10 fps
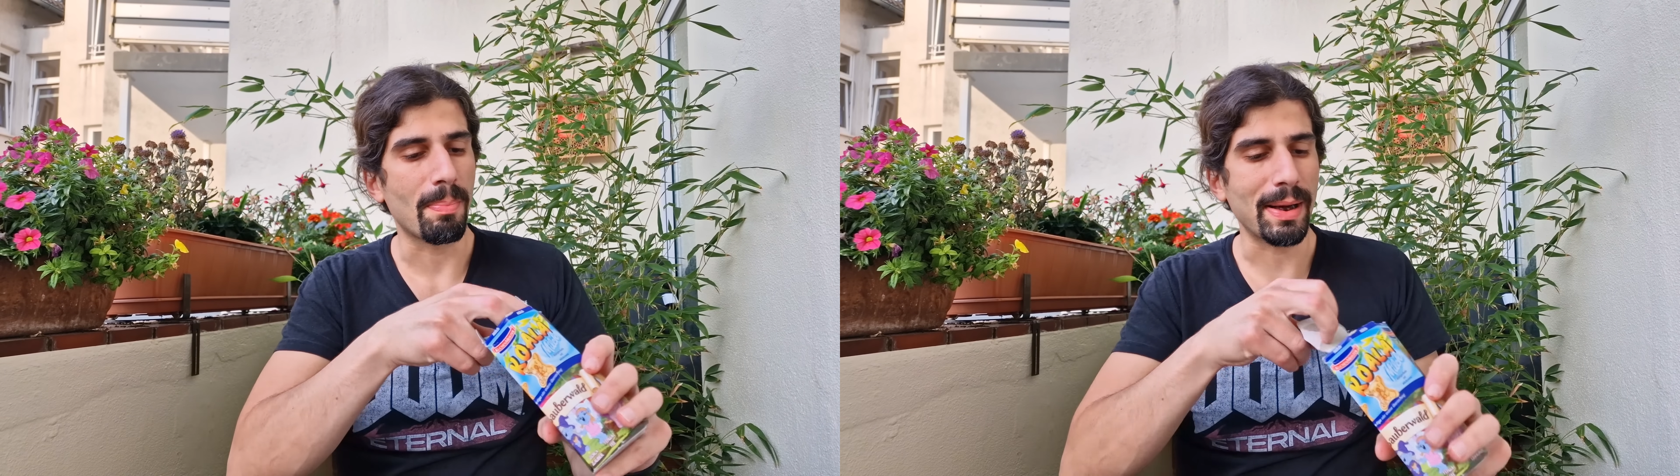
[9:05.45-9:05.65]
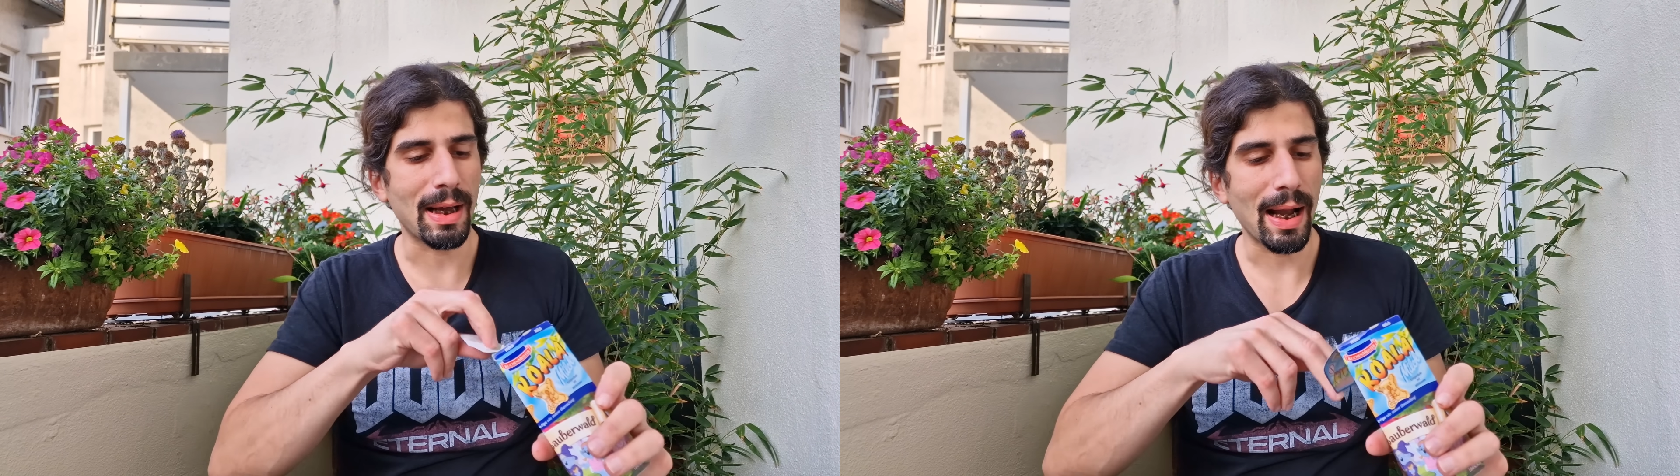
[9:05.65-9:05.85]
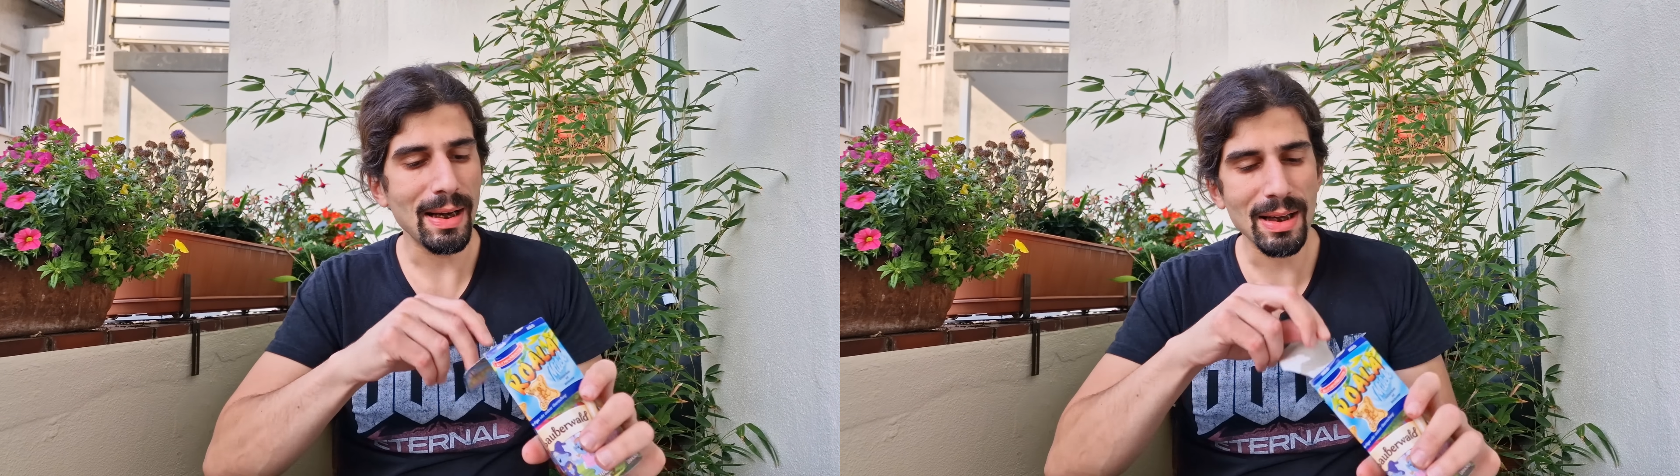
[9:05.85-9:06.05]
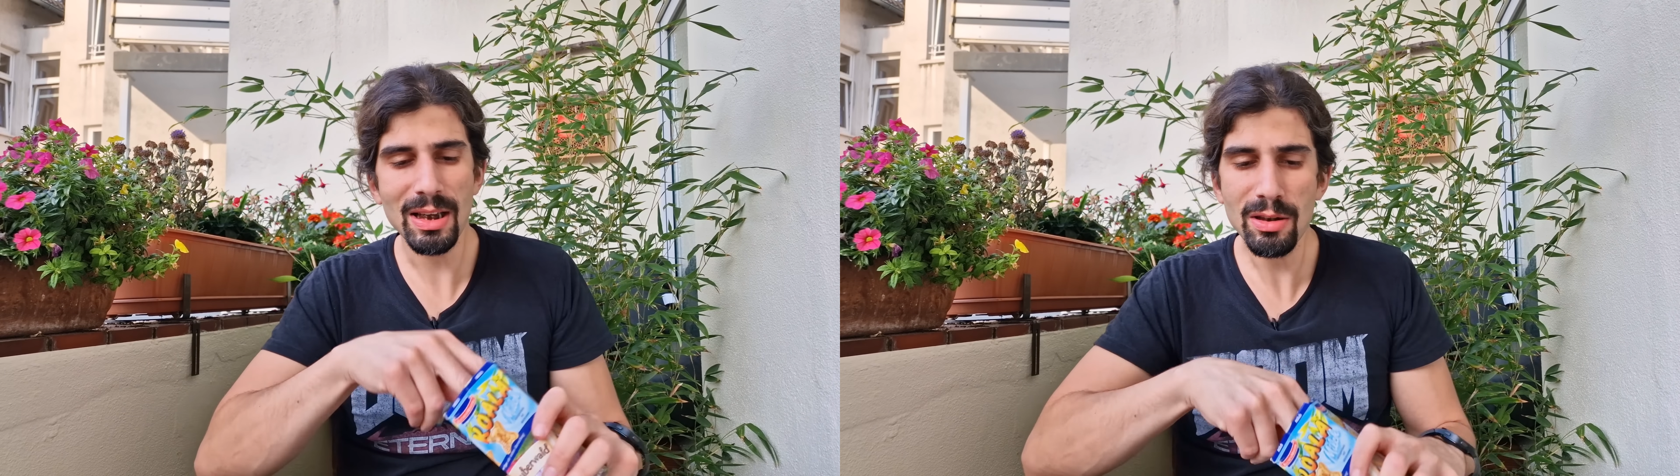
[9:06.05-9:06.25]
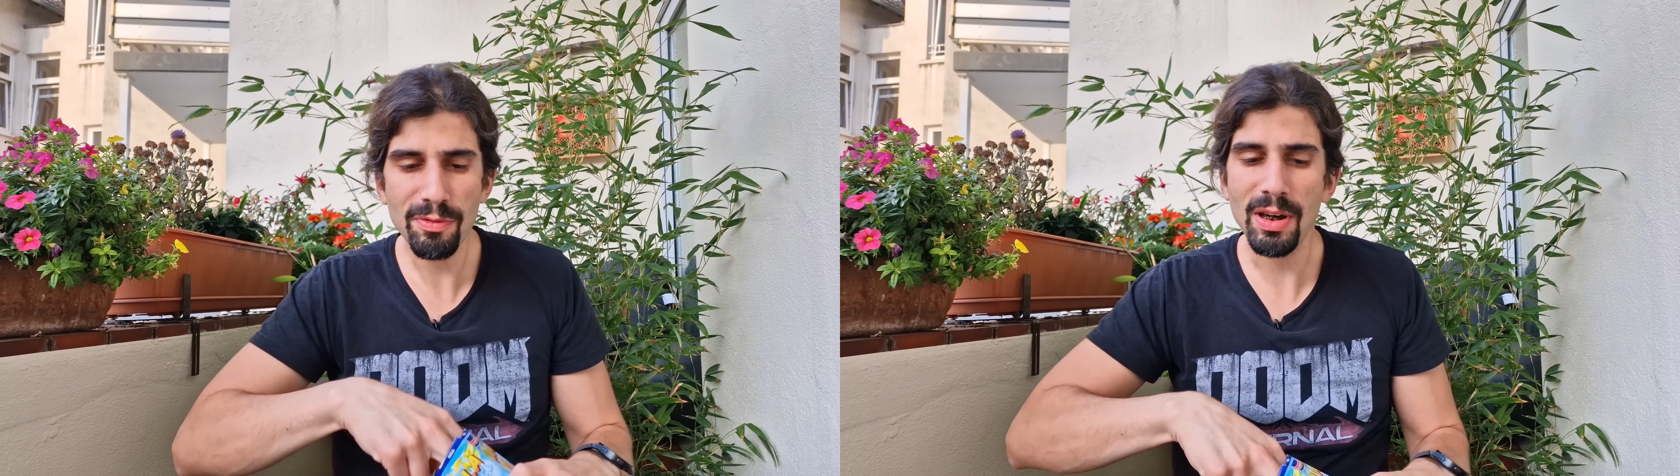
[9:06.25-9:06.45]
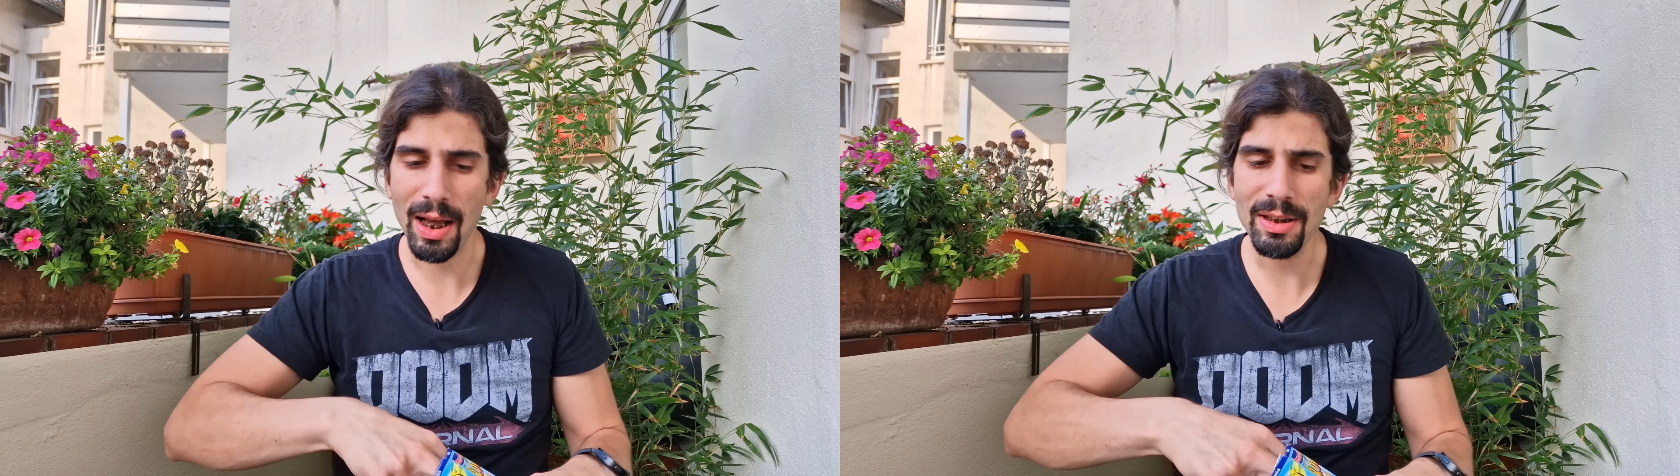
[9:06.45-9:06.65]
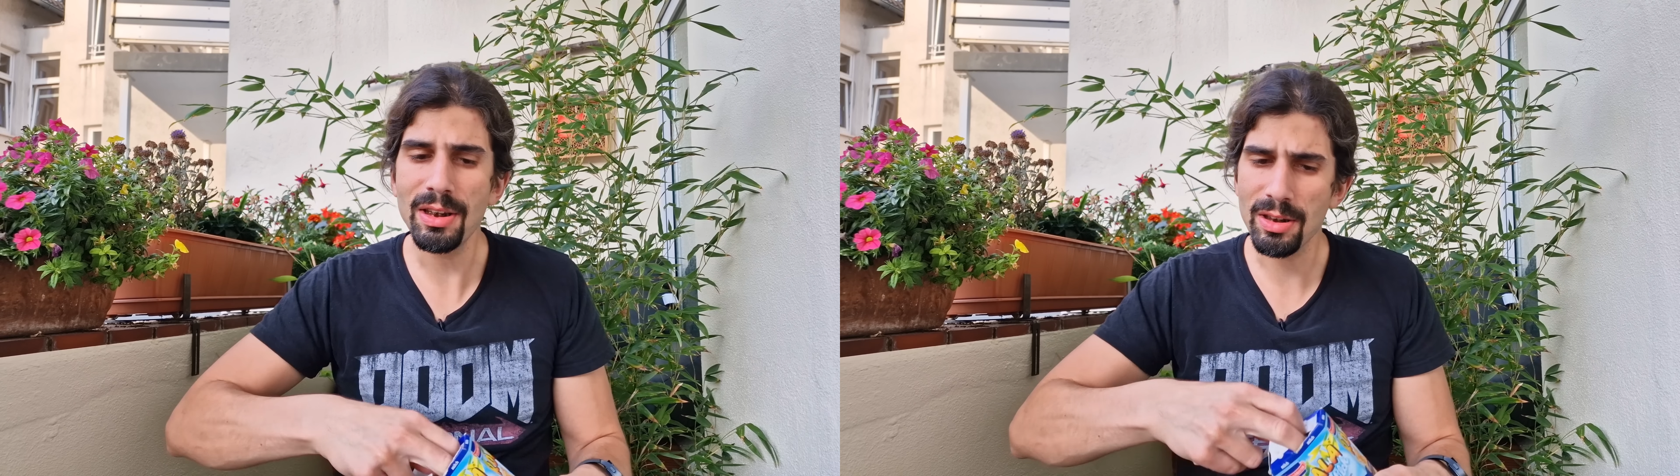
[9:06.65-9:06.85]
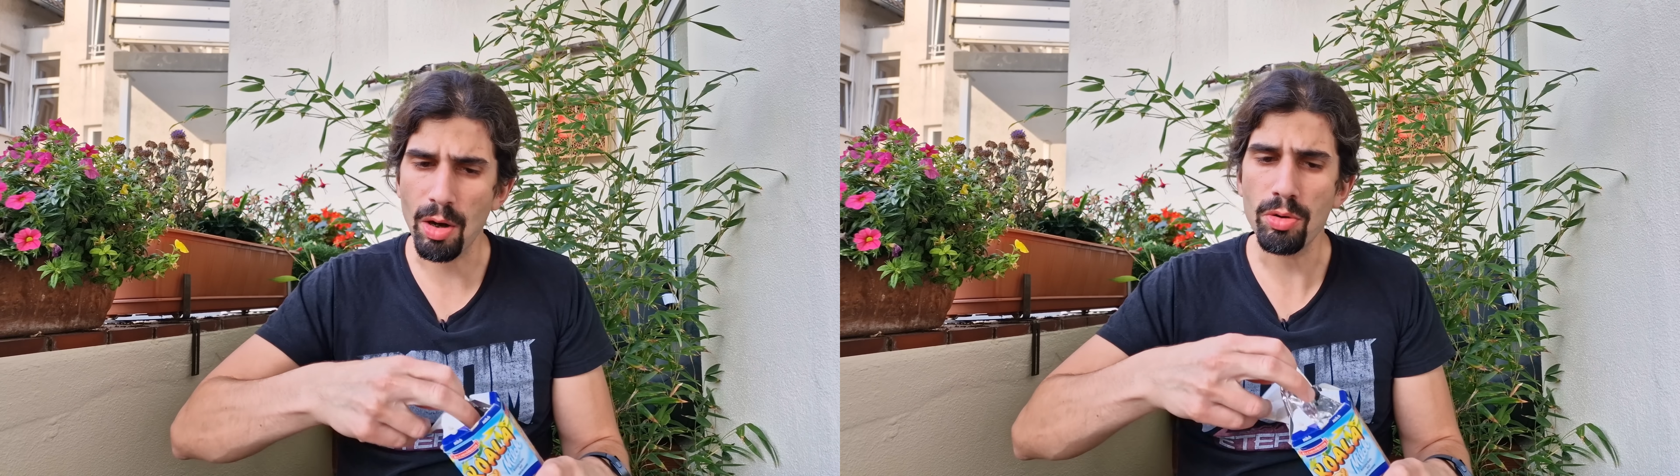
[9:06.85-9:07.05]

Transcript: Mein Highlight ist vielleicht jetzt